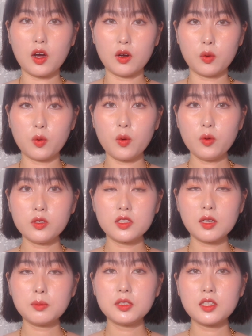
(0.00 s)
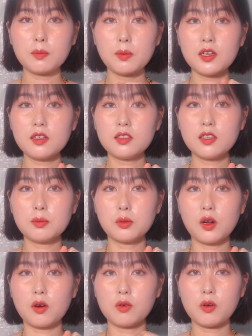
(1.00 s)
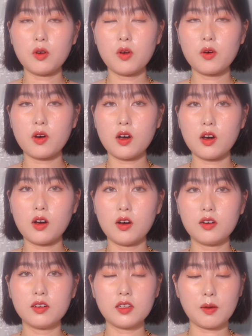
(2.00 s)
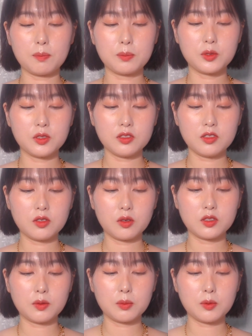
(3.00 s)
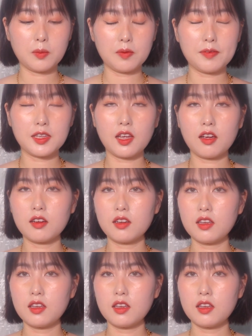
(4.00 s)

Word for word: 않고 차분한 핑크티 브라운 컬러가 예쁜 그런 제품입니다.